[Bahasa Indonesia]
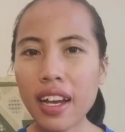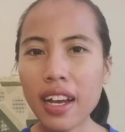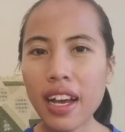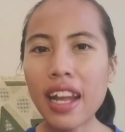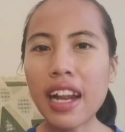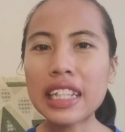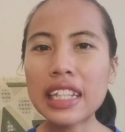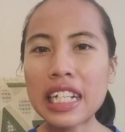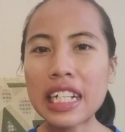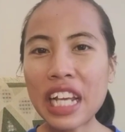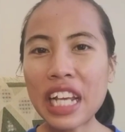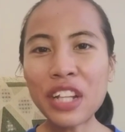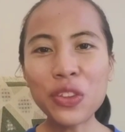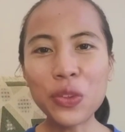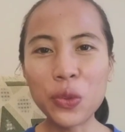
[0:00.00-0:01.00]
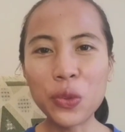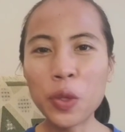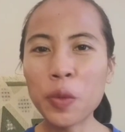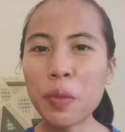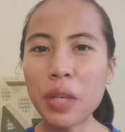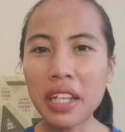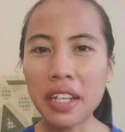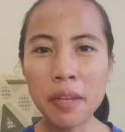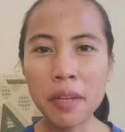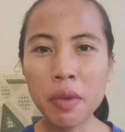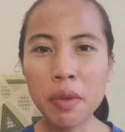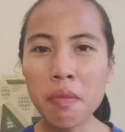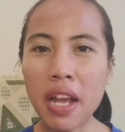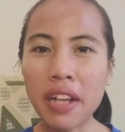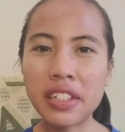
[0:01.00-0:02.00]
Karakternya itu bikin
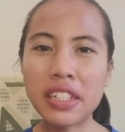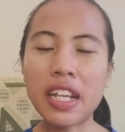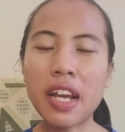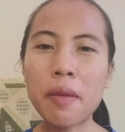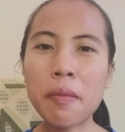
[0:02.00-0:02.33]
pembaca